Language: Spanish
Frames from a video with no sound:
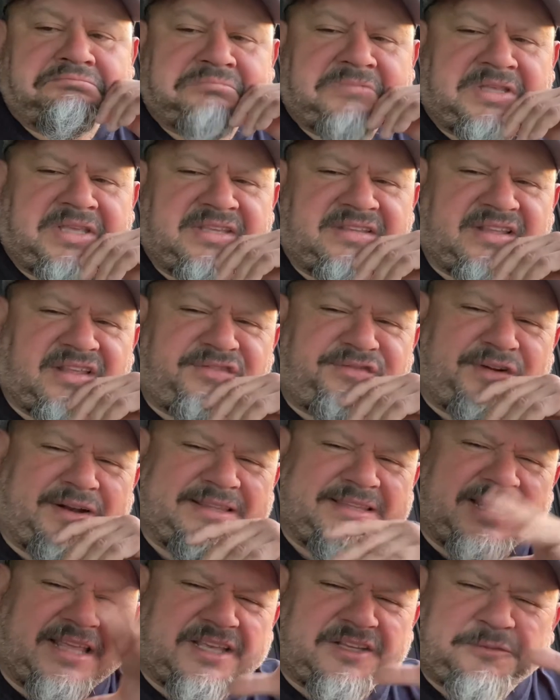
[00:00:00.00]
quizás
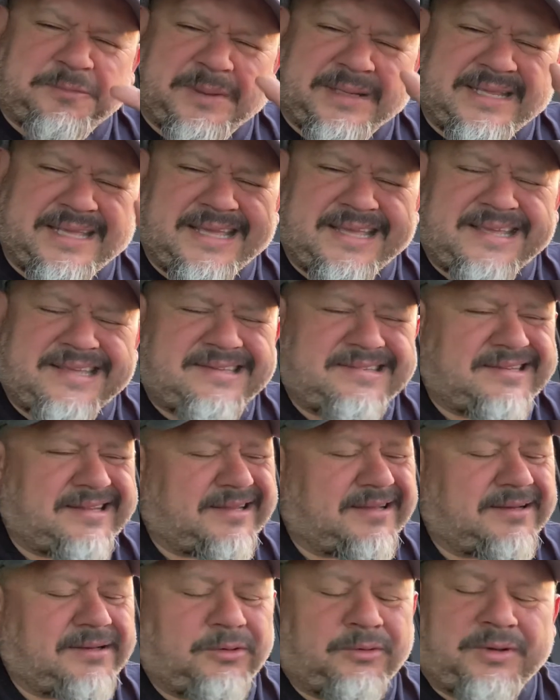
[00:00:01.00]
falta de
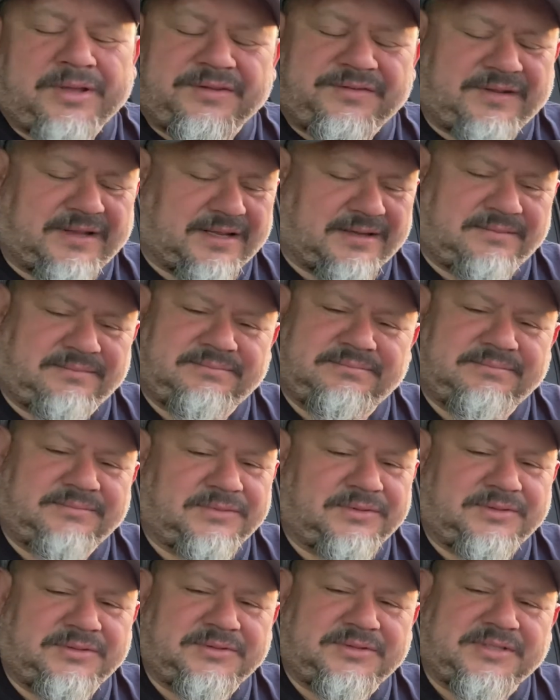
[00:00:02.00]
experiencia, lo que sea.
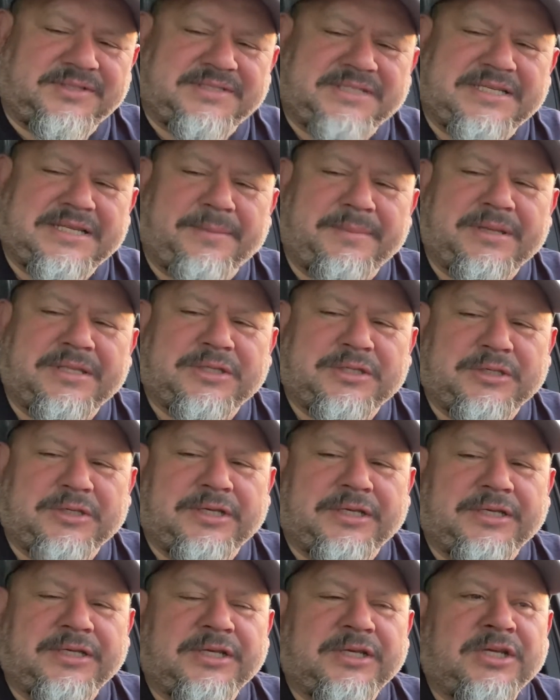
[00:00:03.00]

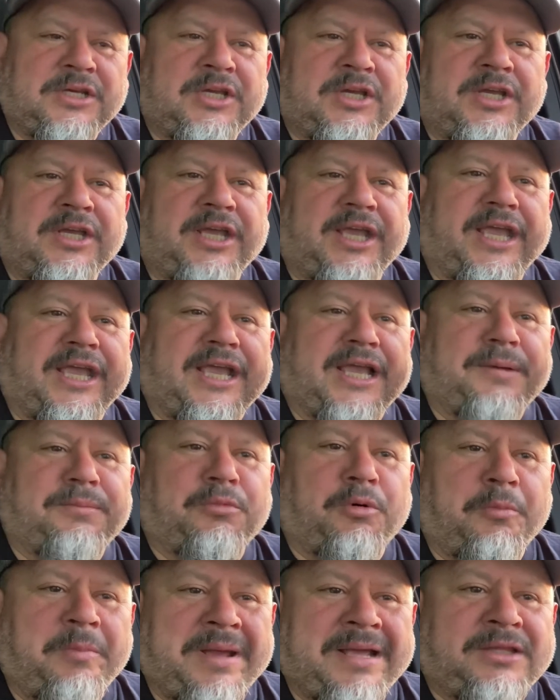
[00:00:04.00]
Sencillamente en el
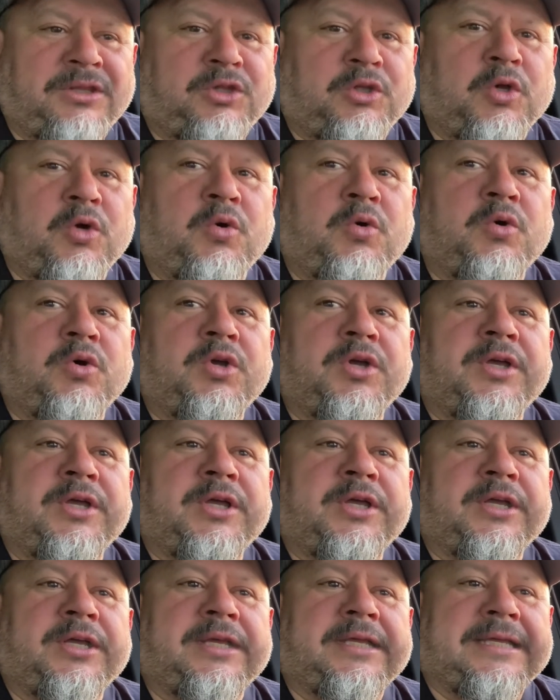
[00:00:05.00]
momento
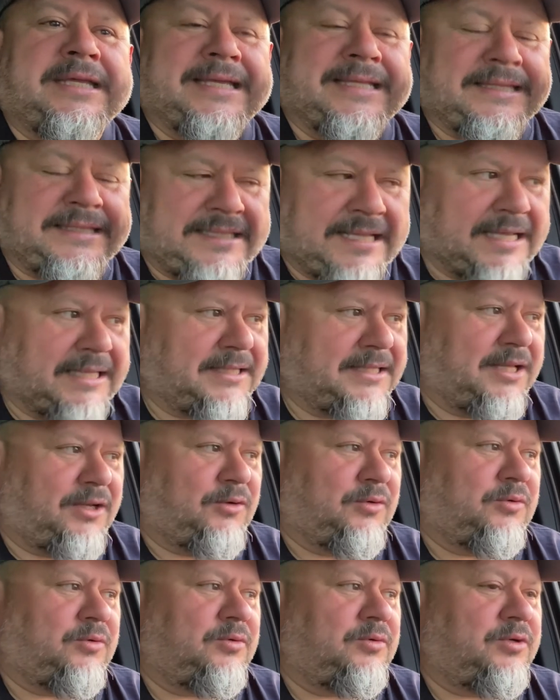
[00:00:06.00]
y
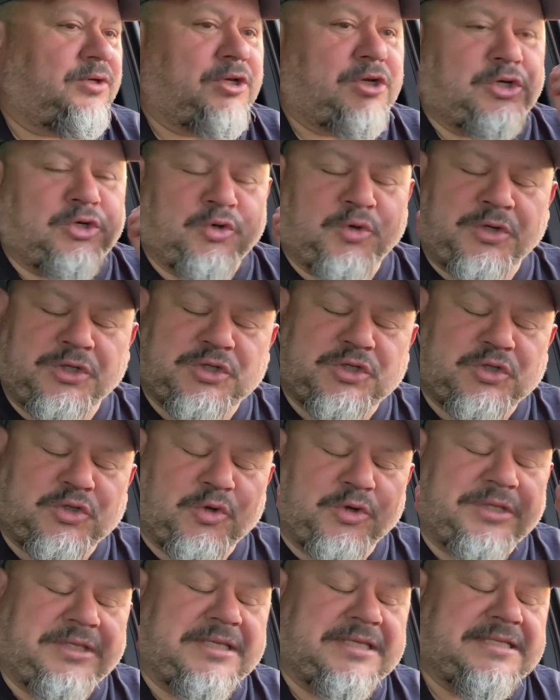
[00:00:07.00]
entiéndalo. Y no
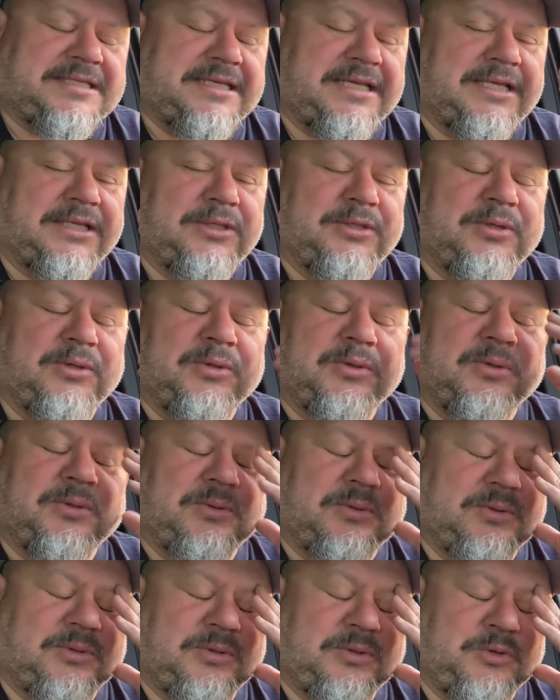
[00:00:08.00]
estoy diciendo,
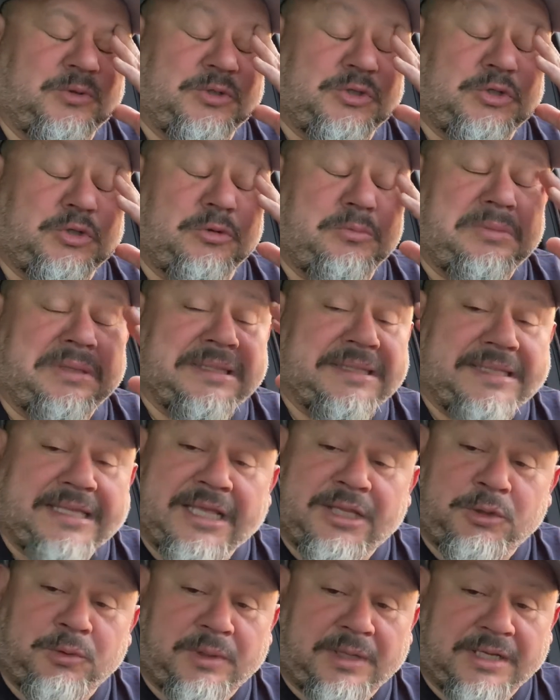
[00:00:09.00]
no estoy
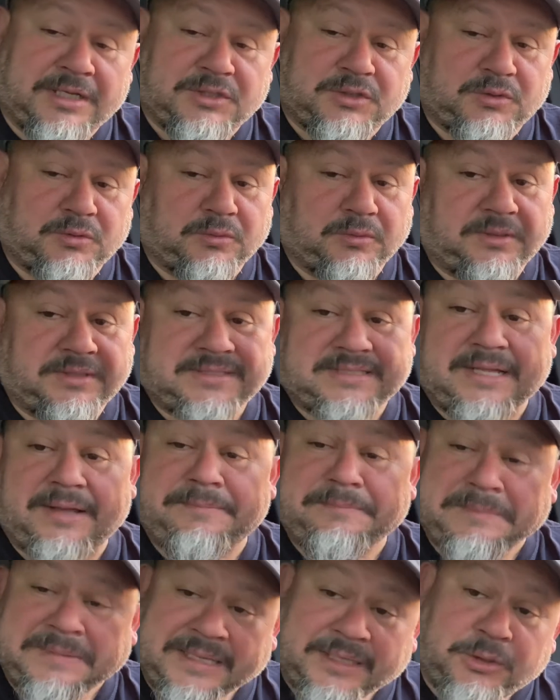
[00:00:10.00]
mintiendo en esto, está
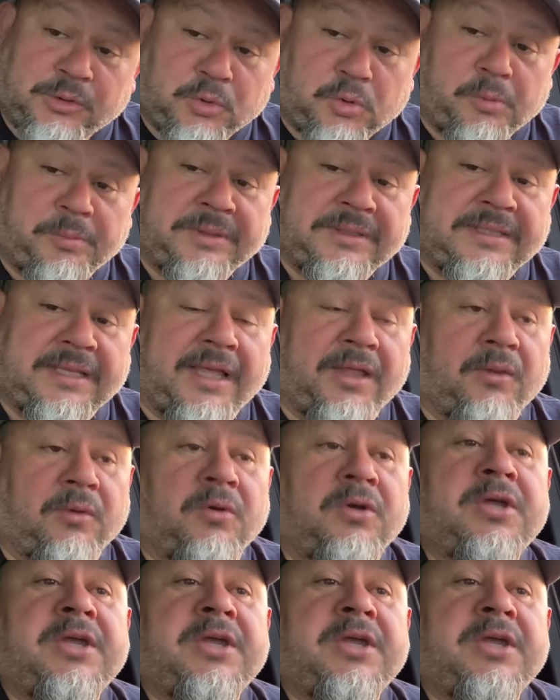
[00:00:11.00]
bien documentado.